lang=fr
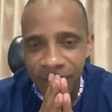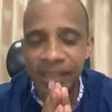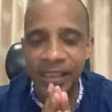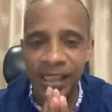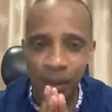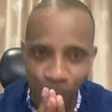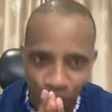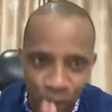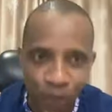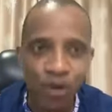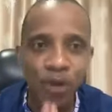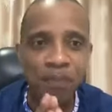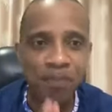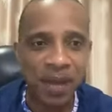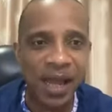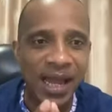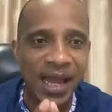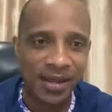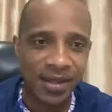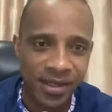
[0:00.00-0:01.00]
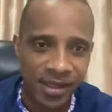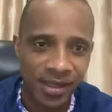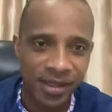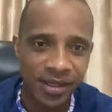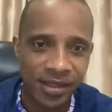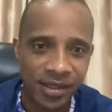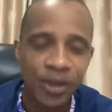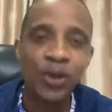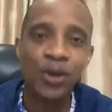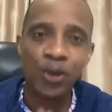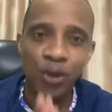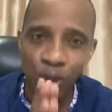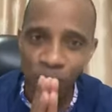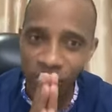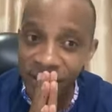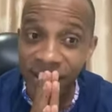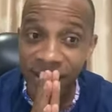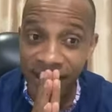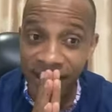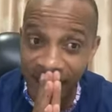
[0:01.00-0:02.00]
Et puis ne pas aller au
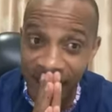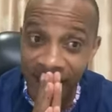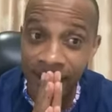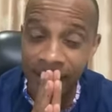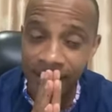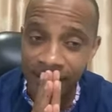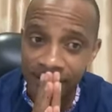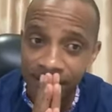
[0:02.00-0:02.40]
ciel.